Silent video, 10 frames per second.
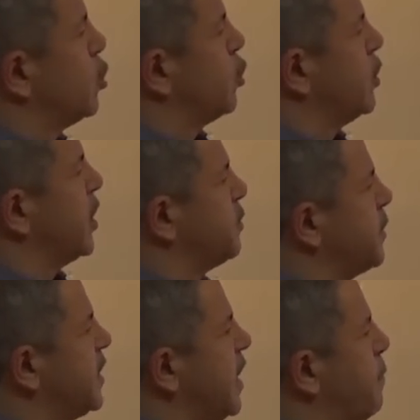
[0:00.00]

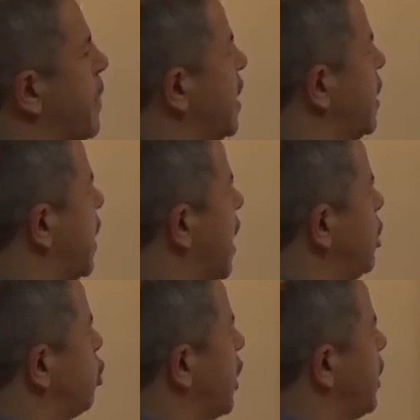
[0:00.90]
sözleşmesine Beni Kaynuka